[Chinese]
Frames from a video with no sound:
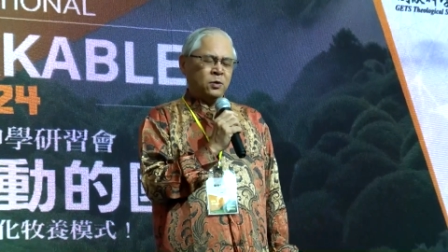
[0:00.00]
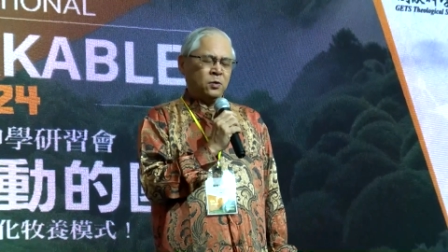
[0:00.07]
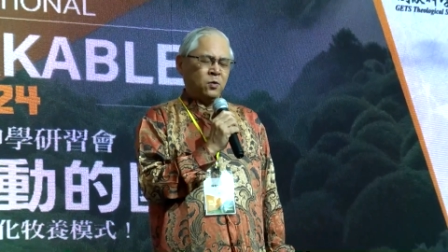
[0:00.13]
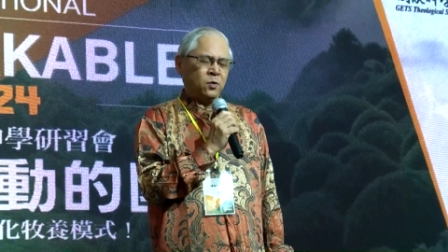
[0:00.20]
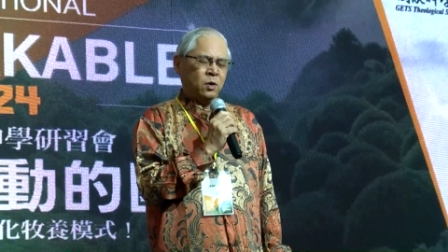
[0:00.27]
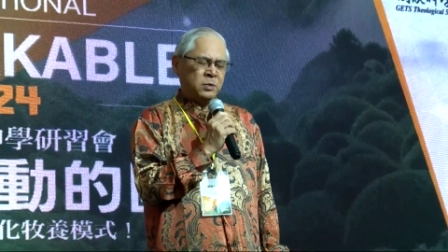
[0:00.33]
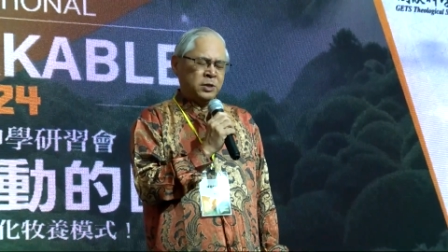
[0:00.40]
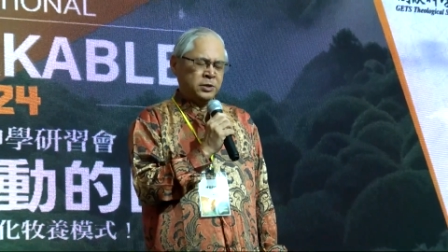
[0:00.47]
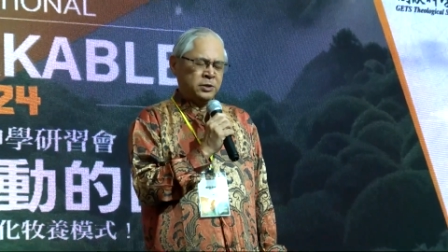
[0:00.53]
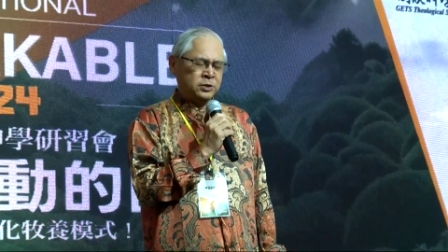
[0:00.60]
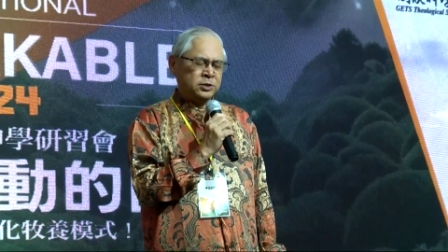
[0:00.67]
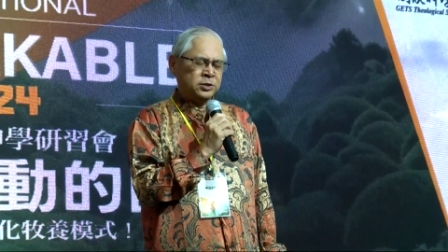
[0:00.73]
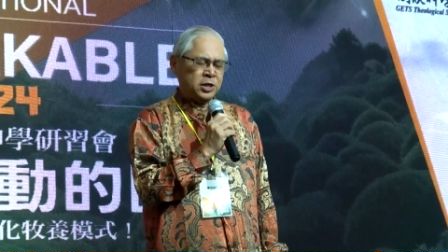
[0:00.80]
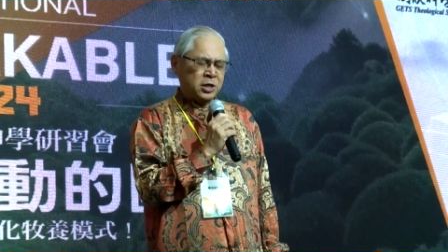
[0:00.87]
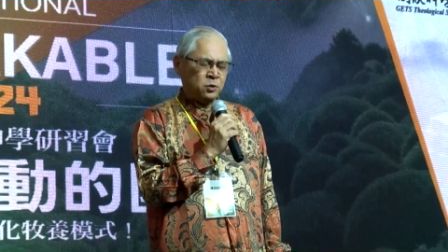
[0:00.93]
我们
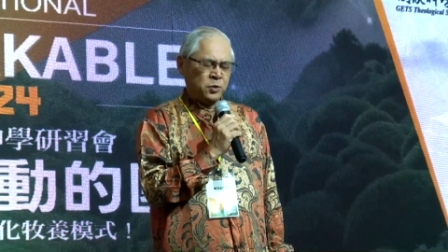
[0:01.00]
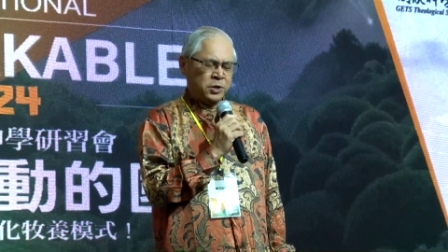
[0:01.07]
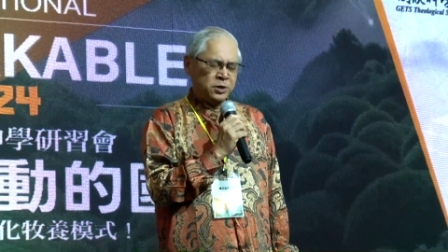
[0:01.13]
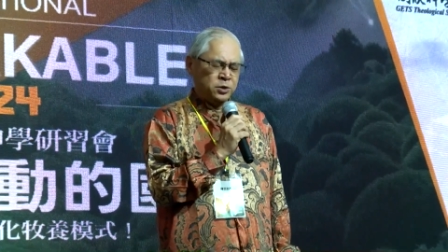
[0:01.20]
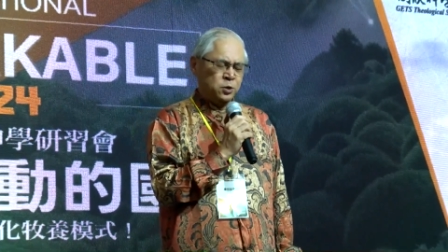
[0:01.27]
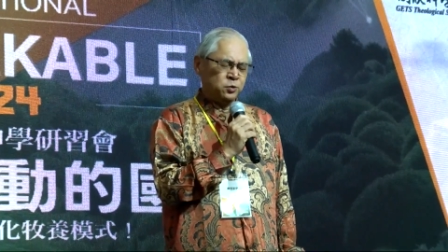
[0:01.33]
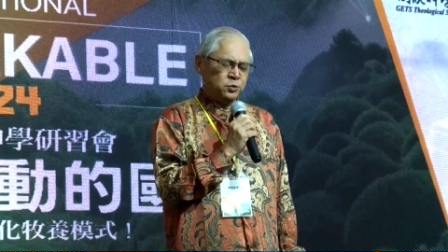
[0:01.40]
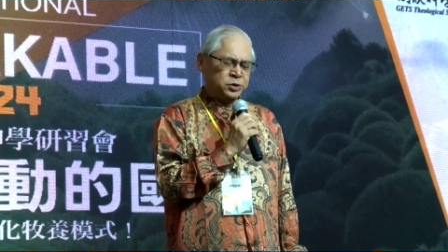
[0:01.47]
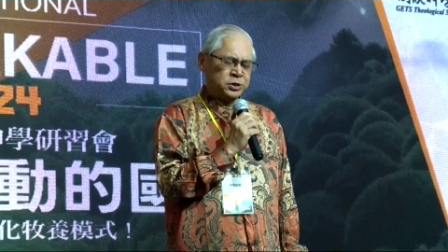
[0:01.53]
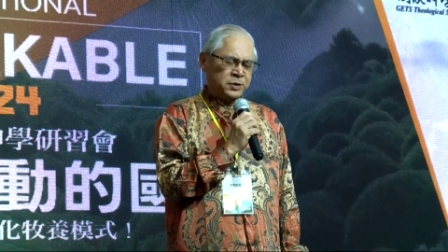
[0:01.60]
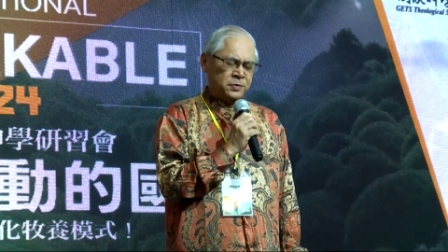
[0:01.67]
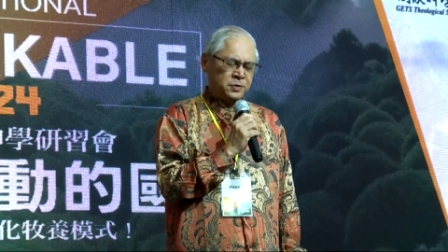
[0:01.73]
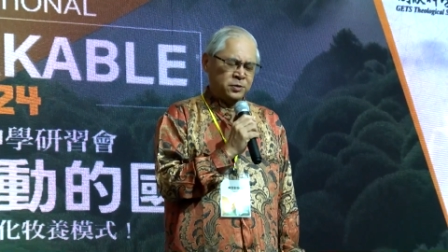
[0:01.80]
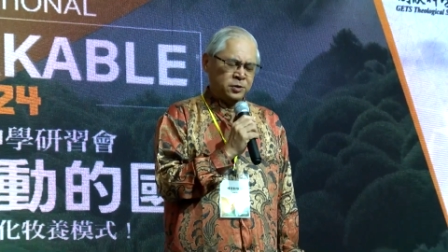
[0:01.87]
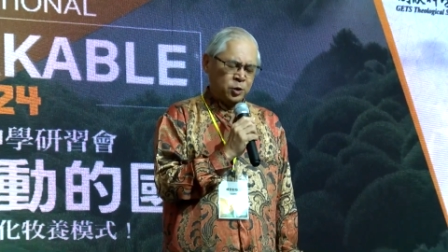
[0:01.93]
这一位又
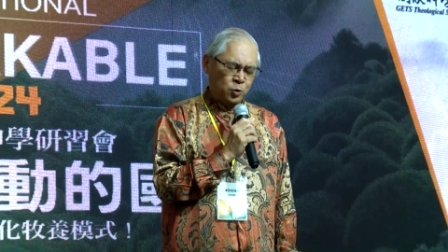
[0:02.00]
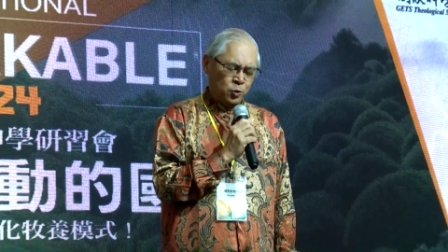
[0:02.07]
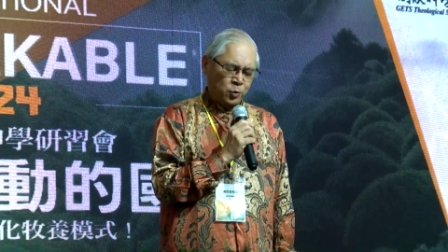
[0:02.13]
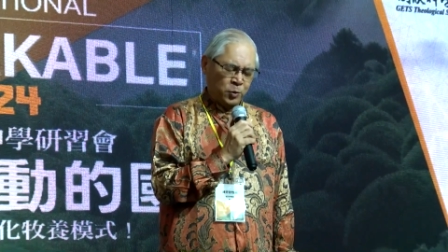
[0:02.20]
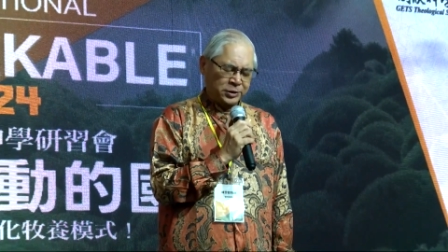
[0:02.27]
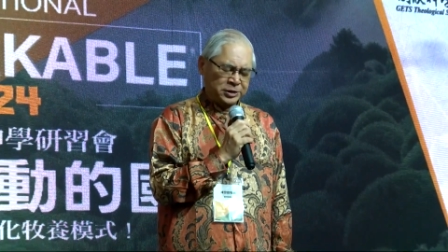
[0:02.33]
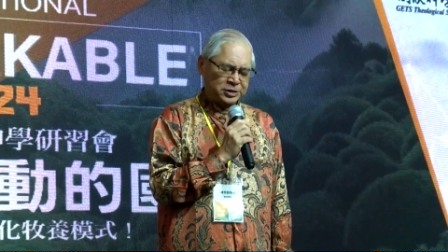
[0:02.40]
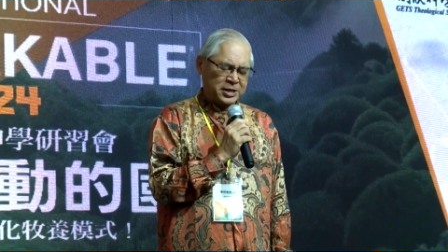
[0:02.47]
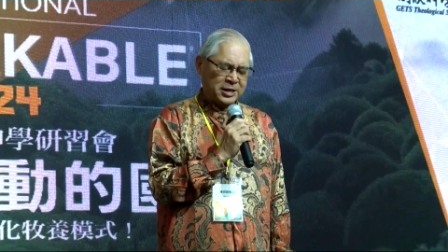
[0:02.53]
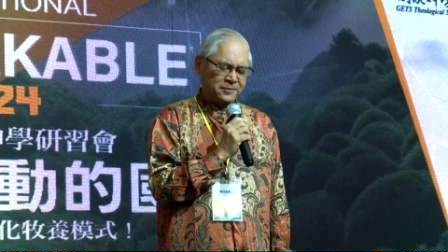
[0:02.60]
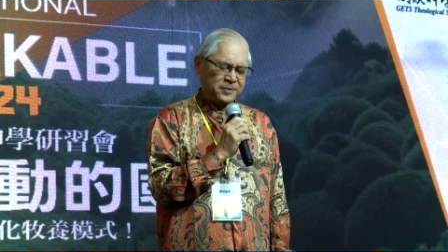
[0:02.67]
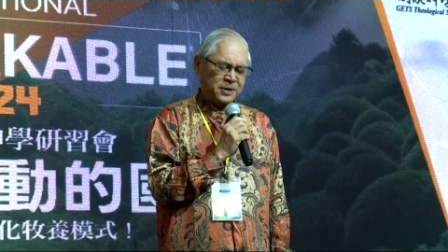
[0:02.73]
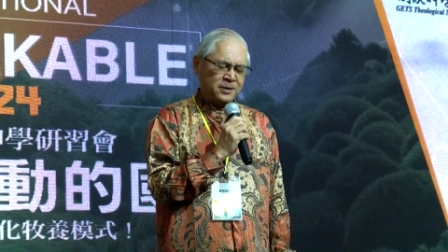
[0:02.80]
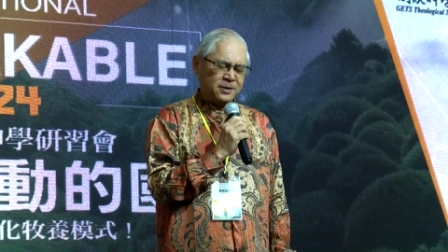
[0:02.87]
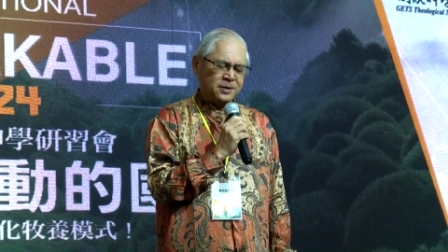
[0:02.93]
真又活的上
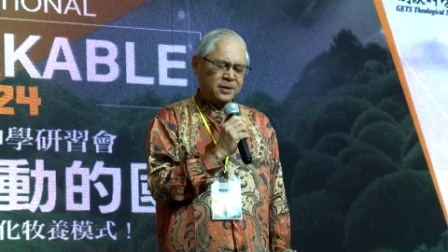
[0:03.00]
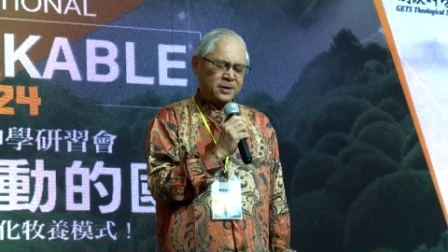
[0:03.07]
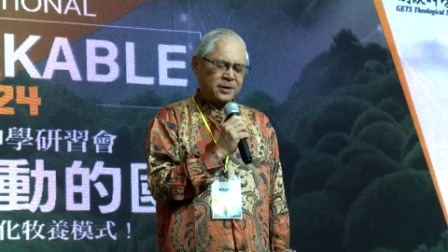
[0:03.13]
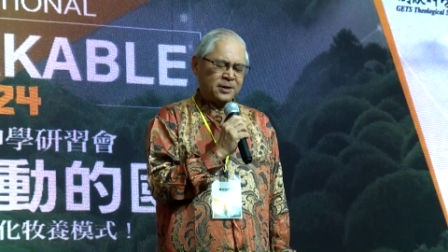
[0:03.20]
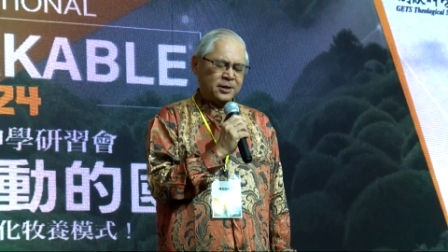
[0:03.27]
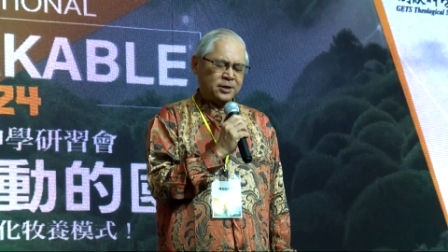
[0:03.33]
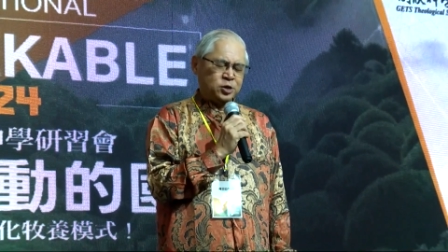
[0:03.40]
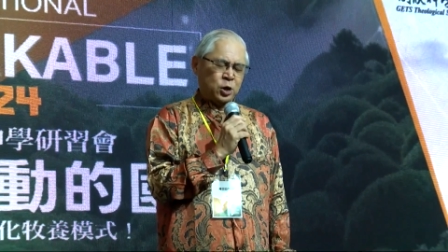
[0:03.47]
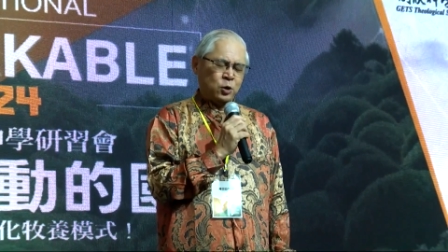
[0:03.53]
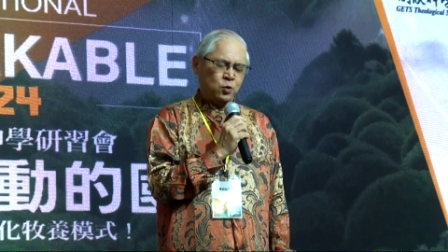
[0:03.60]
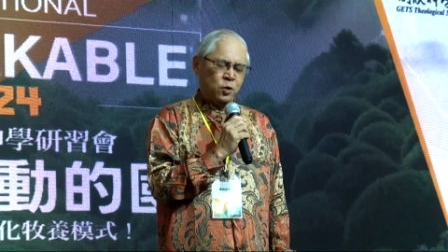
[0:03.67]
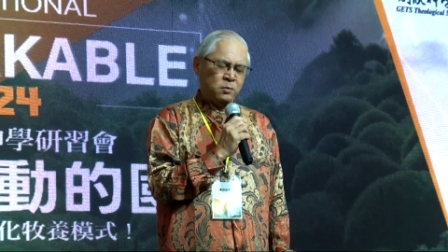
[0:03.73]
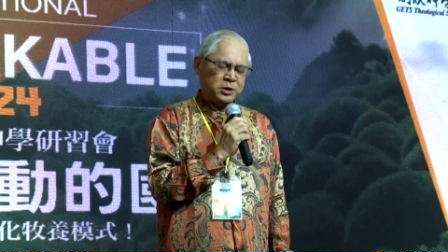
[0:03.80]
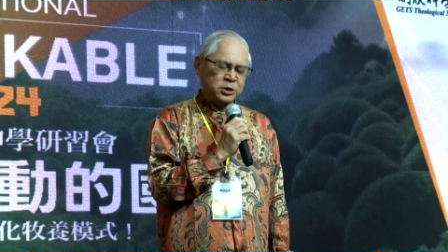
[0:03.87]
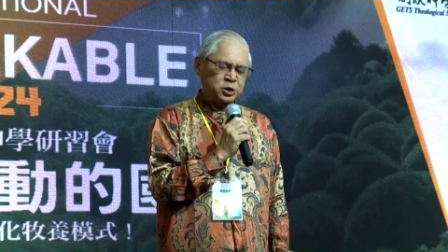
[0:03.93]
帝，叫我
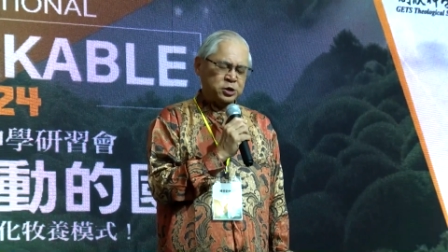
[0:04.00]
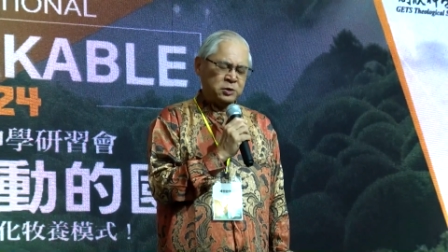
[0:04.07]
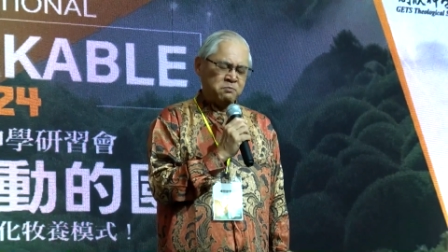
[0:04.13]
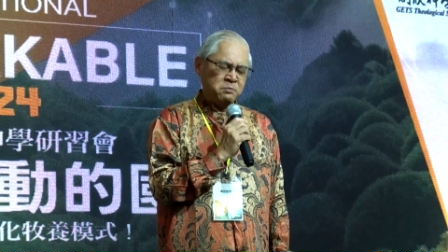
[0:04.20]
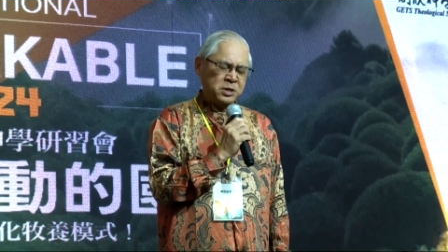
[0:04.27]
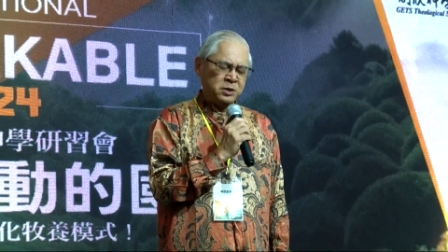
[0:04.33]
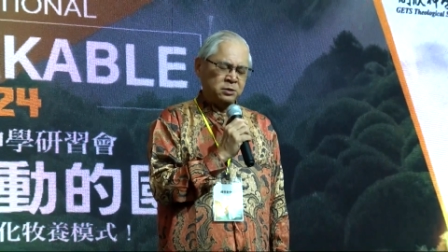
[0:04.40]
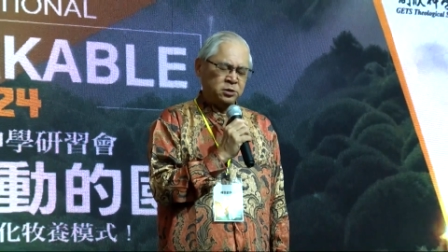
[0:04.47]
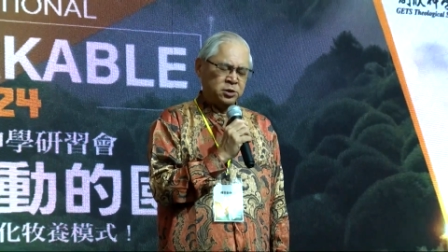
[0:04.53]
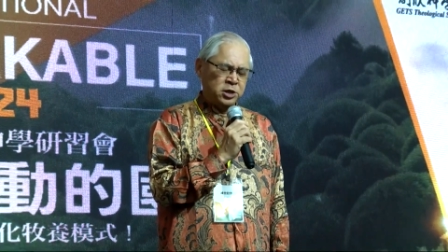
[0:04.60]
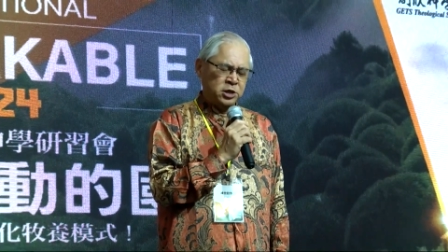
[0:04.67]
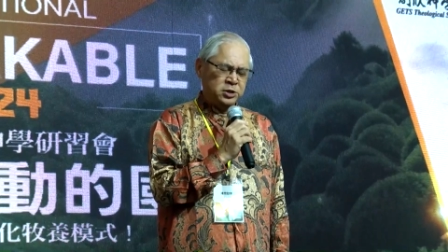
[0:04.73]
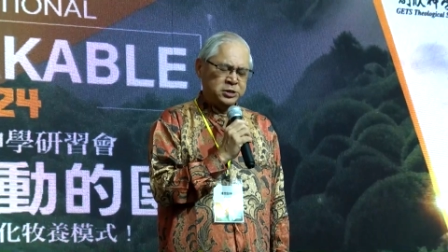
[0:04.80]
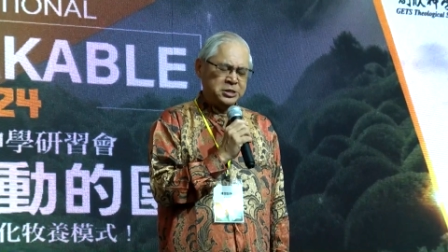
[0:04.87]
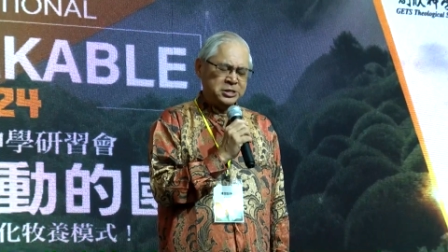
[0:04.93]
们的生命日
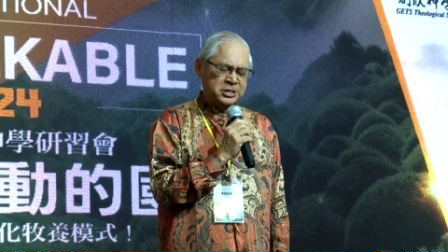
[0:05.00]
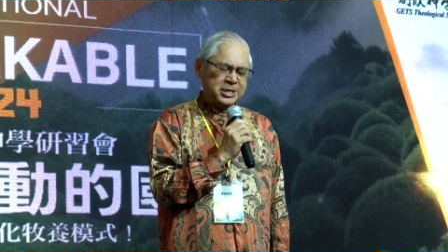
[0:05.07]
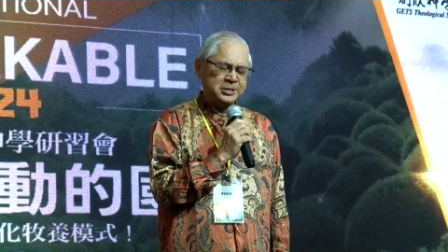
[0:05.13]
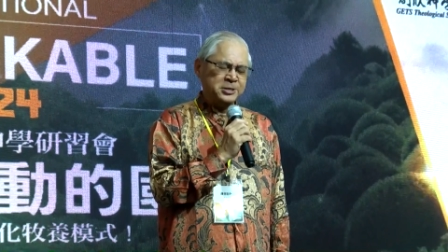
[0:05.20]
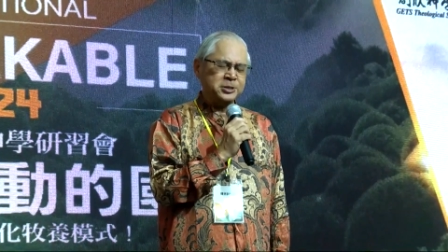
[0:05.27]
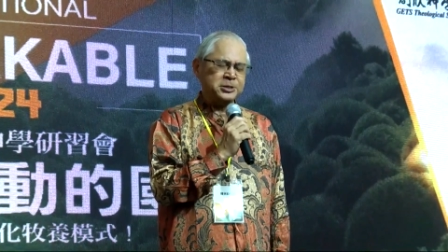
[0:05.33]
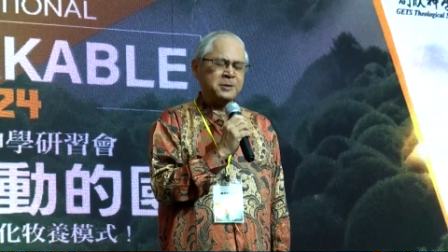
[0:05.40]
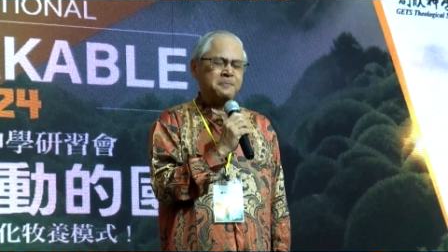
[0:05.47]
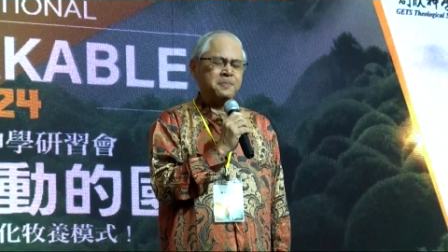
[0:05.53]
日更新。